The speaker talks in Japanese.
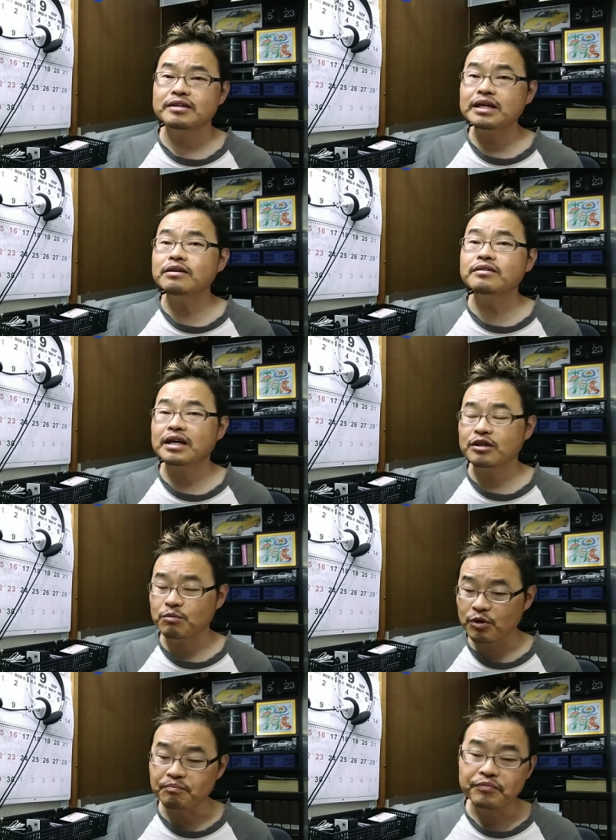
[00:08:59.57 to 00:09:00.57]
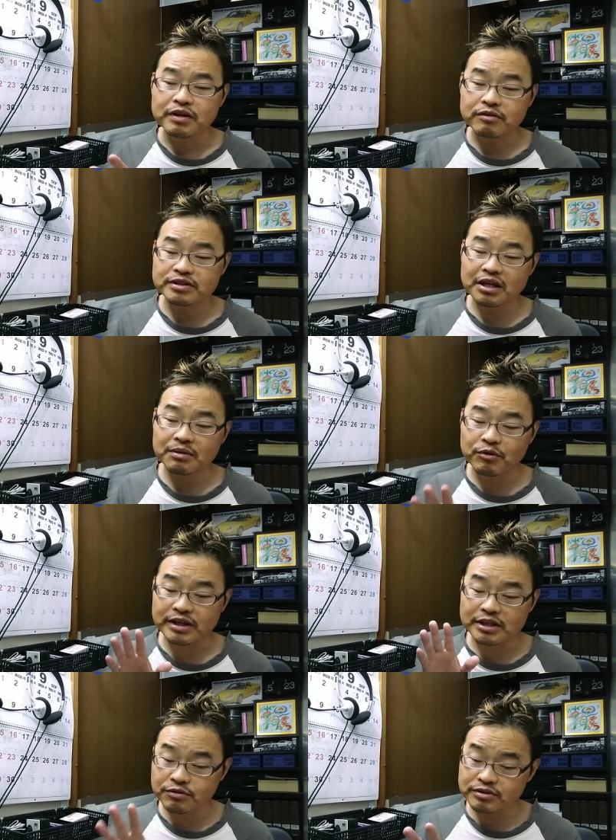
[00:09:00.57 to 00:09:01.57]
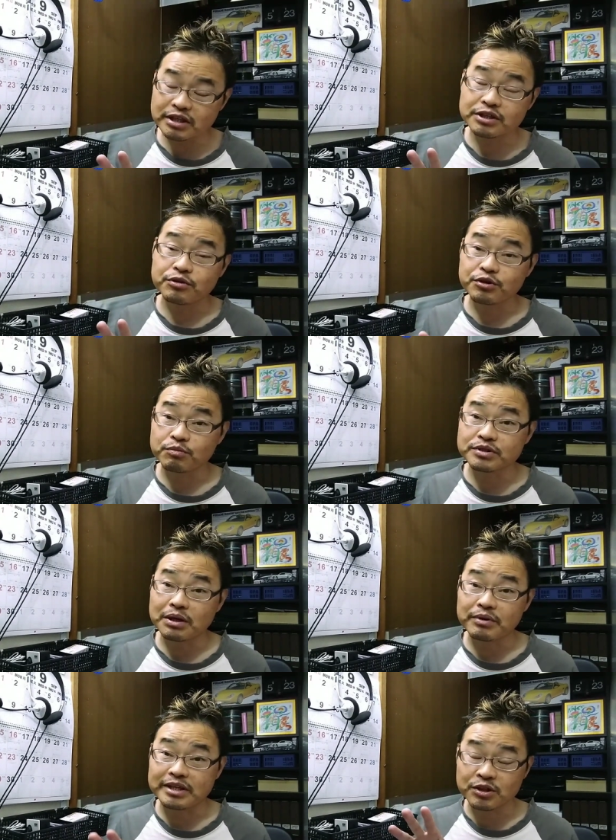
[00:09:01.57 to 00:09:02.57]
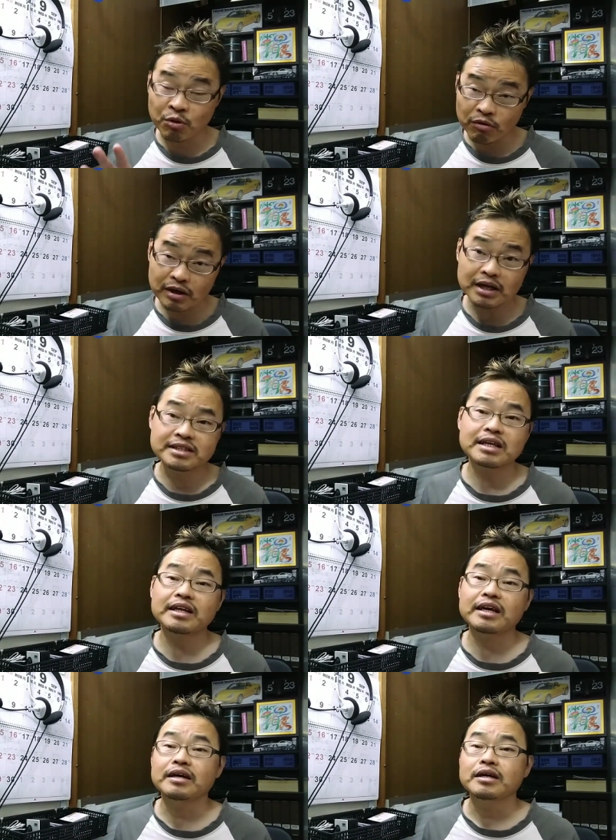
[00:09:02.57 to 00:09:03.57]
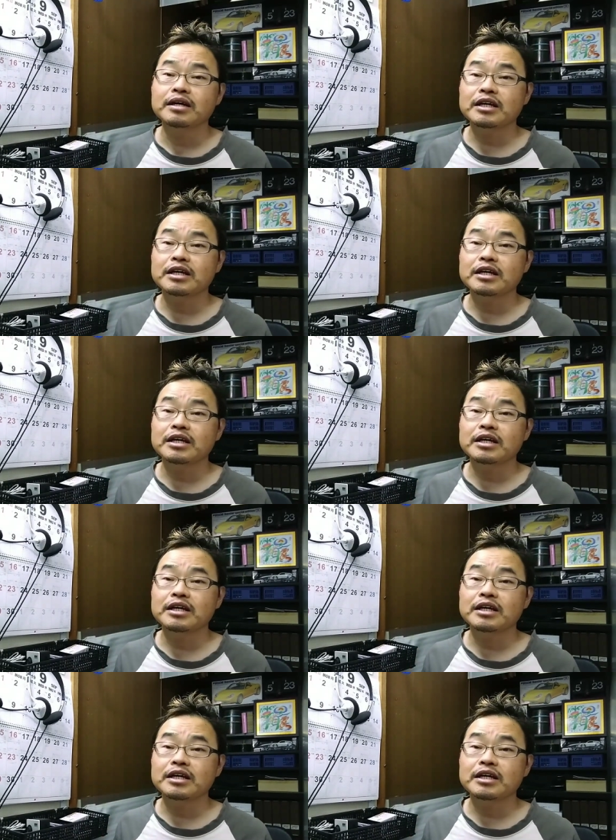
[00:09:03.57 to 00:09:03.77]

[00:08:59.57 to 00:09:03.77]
できるんだけども、こちらはもうね、書籍を読むために特化したね、